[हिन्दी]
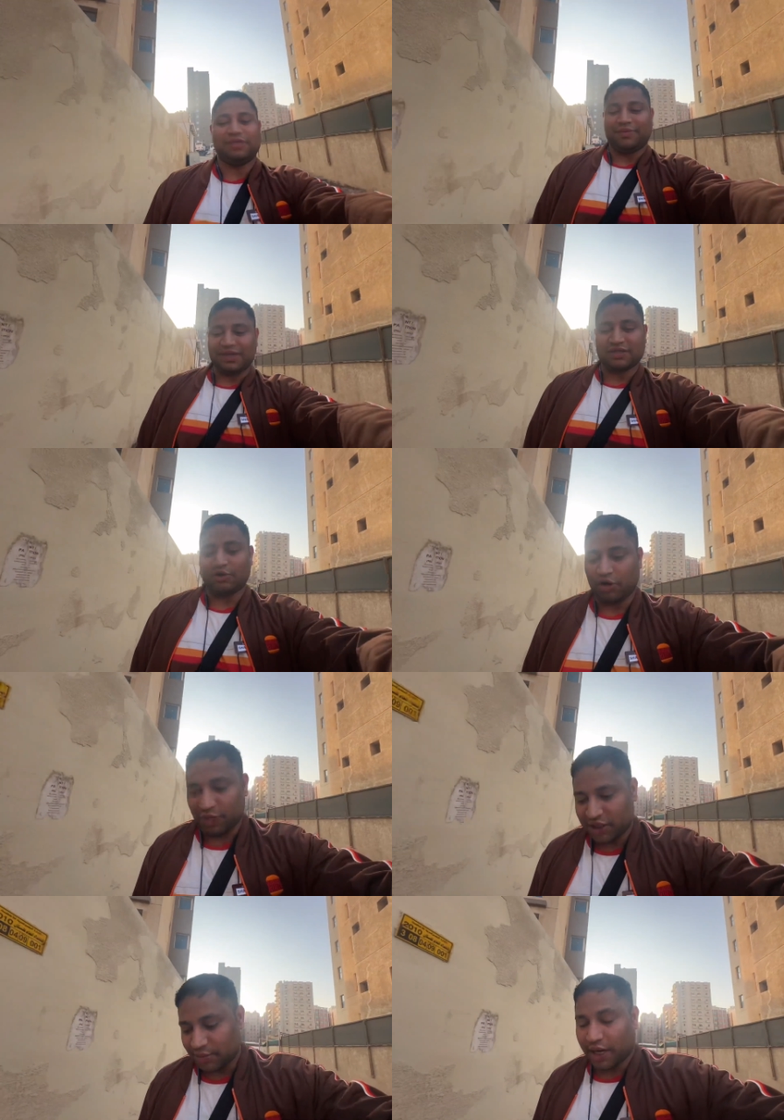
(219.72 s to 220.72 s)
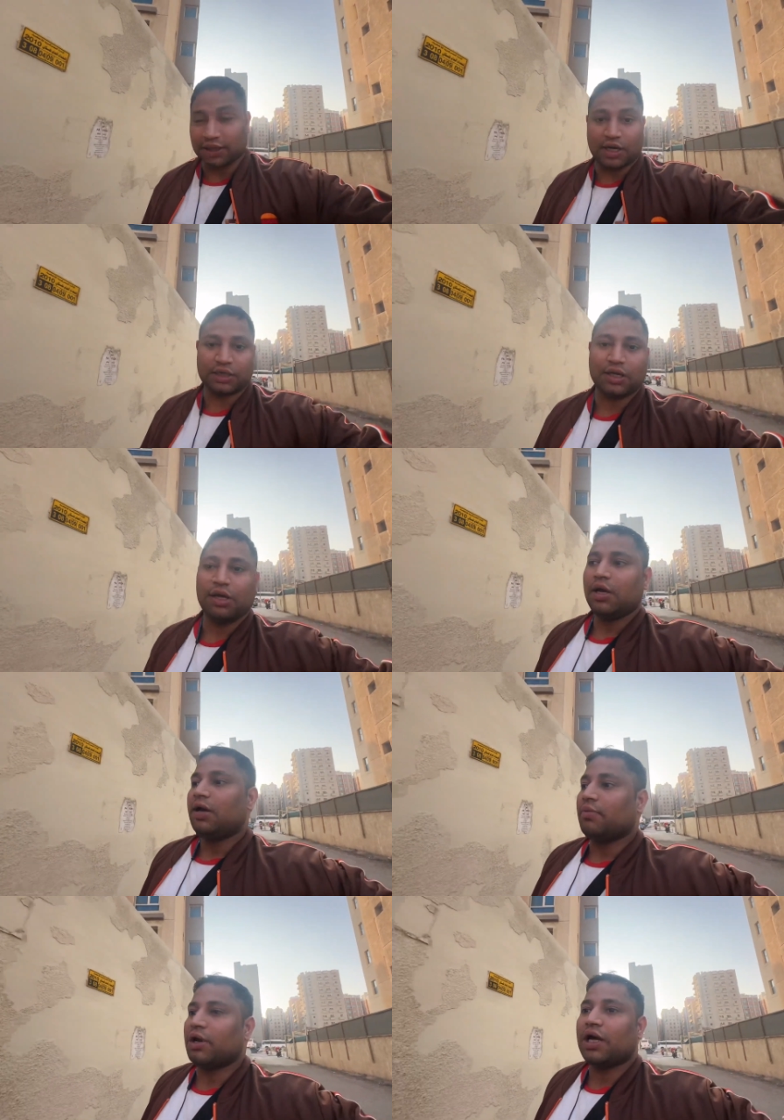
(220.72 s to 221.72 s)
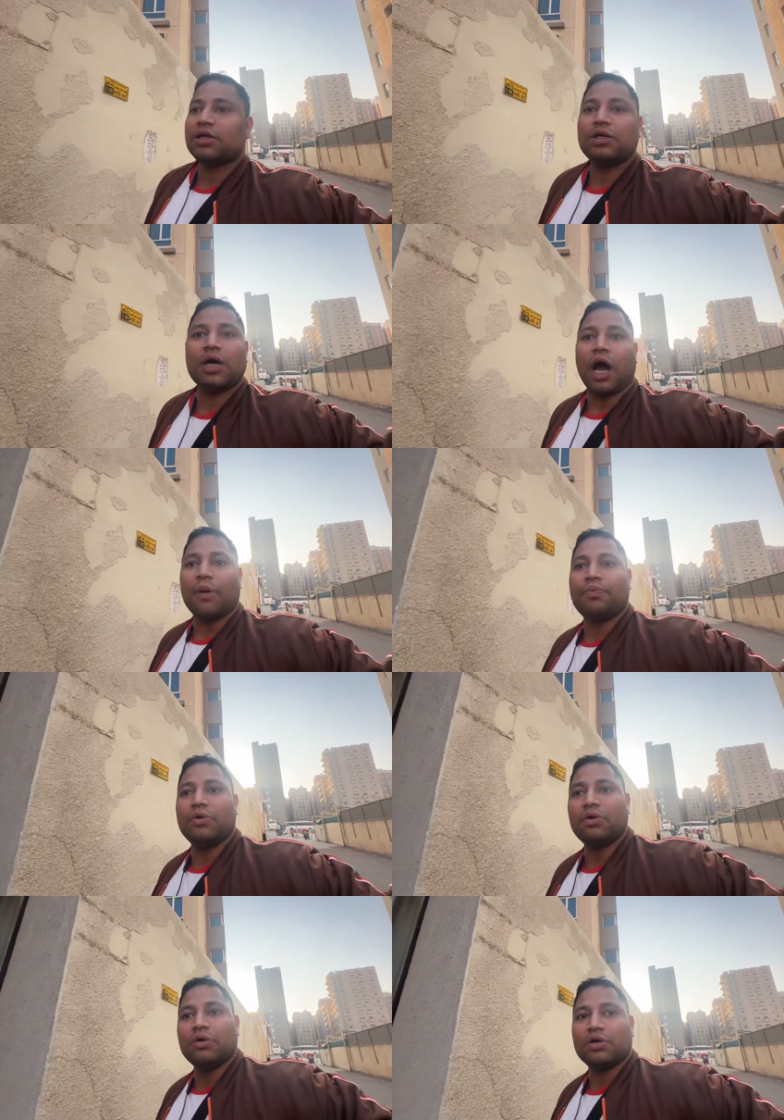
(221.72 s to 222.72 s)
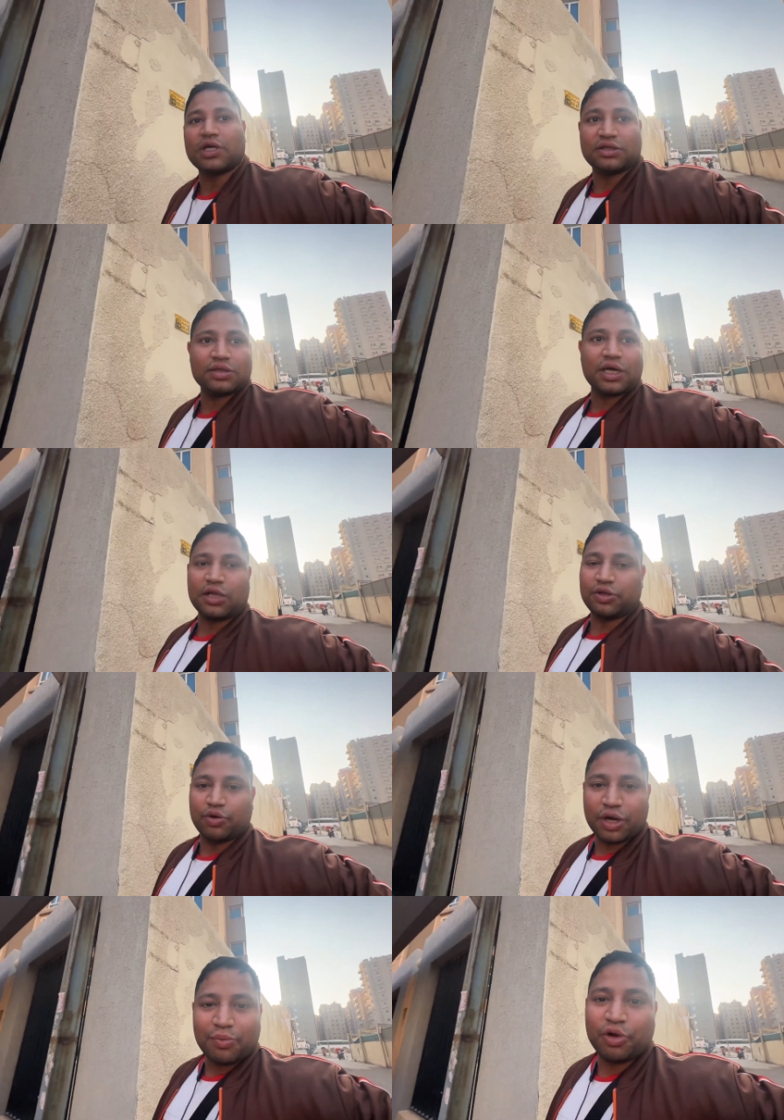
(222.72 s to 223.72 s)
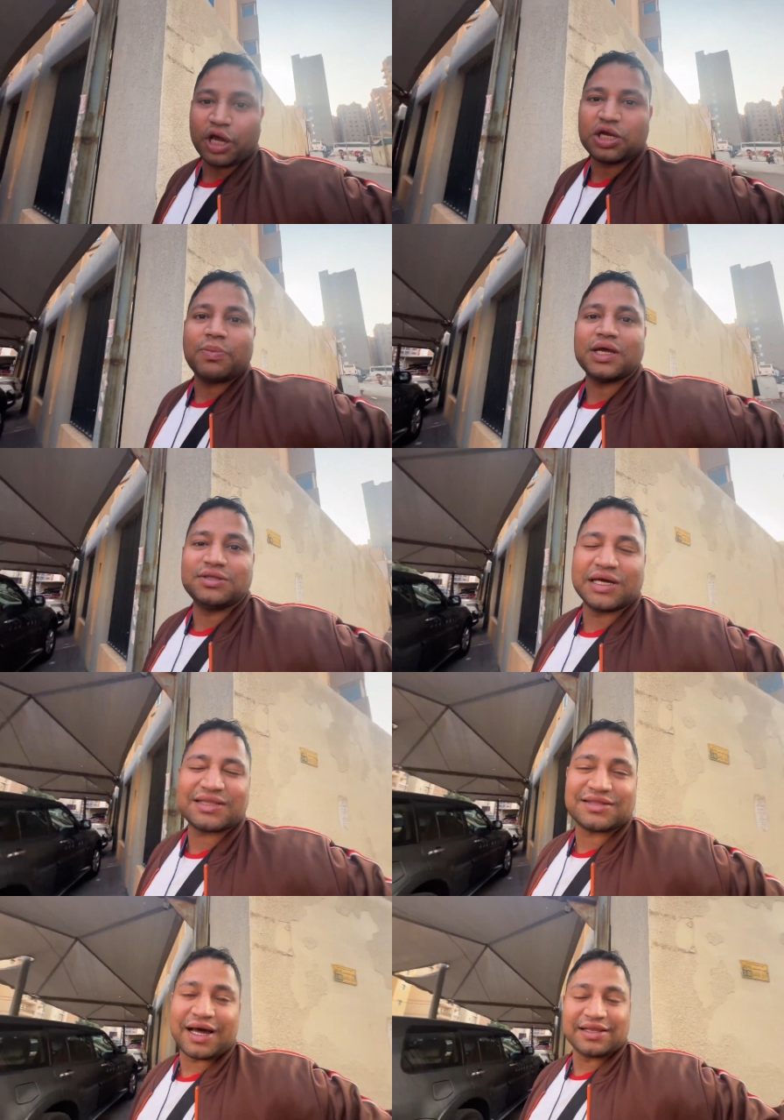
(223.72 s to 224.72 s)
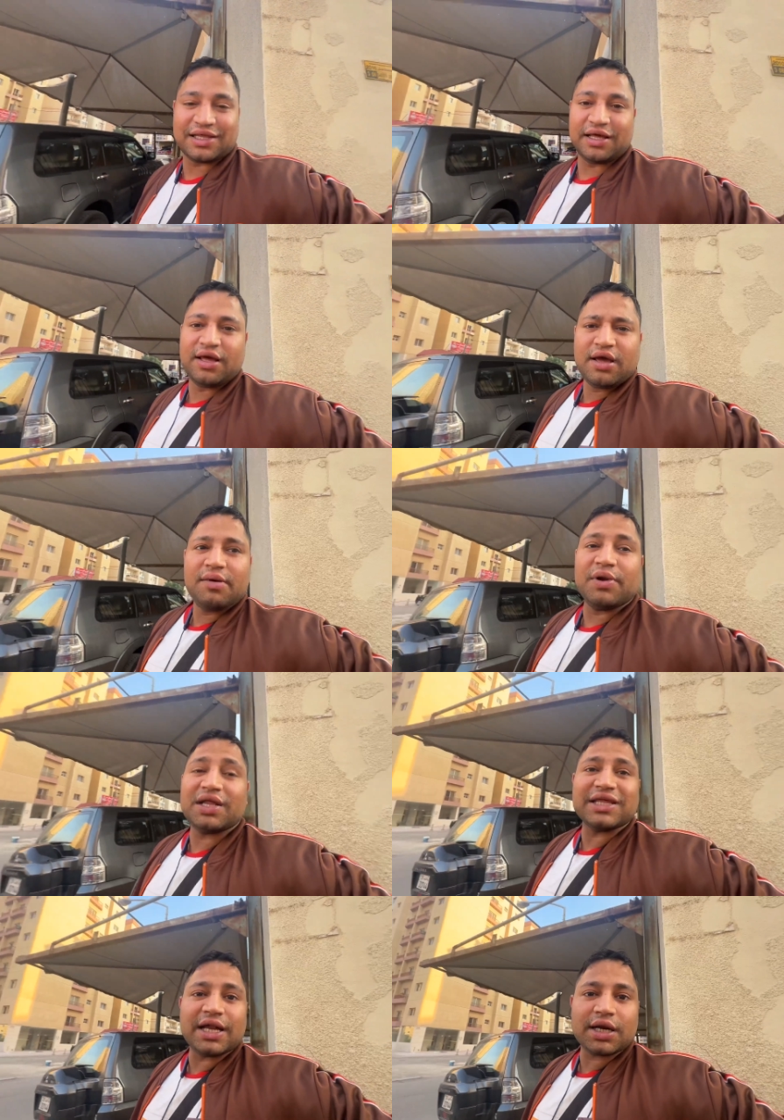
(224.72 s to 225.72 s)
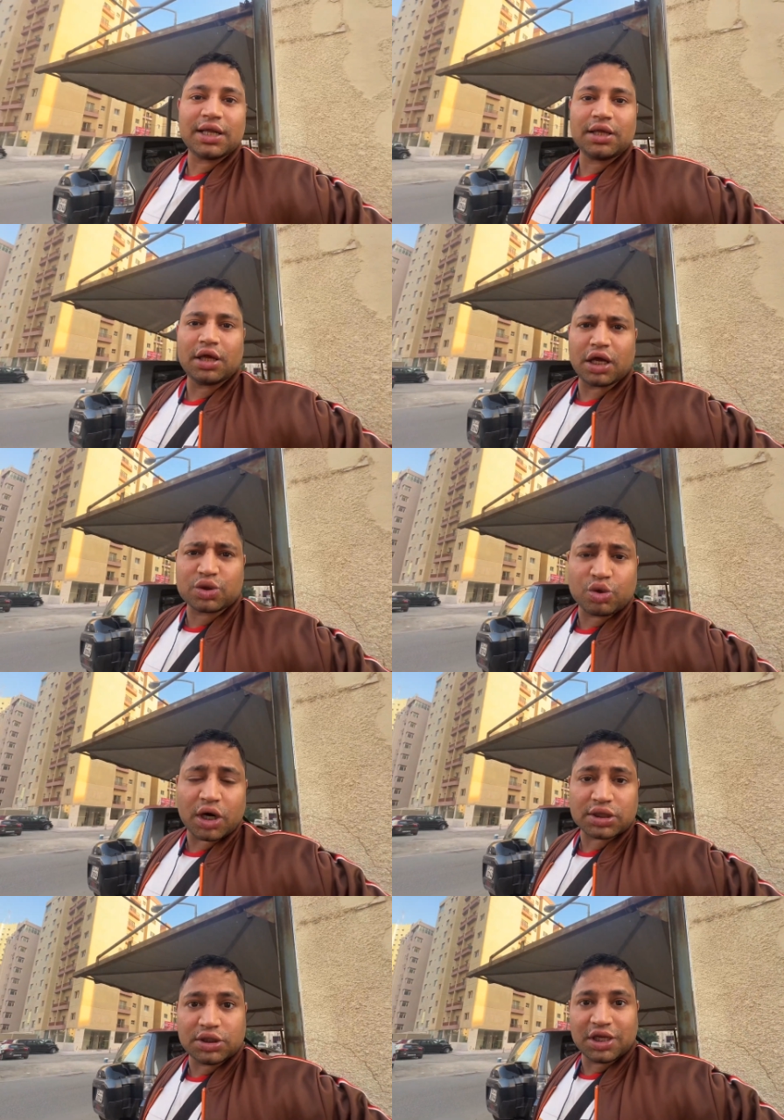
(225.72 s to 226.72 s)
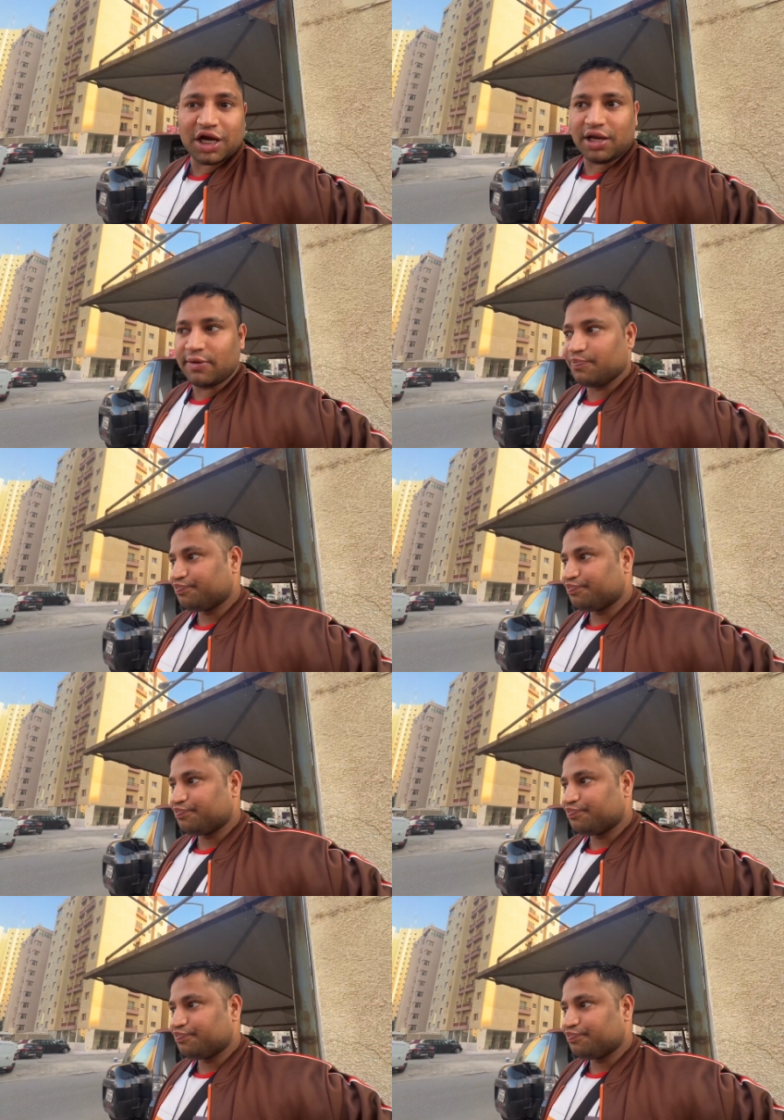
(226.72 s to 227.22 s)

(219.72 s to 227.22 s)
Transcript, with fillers: से मैं ऐसे नॉर्मल से बात कर रहा था बोला कि आप कितने साल से हो गए बोला कि भाई दस साल से बोला सैलरी एक सौ अस्सी के डी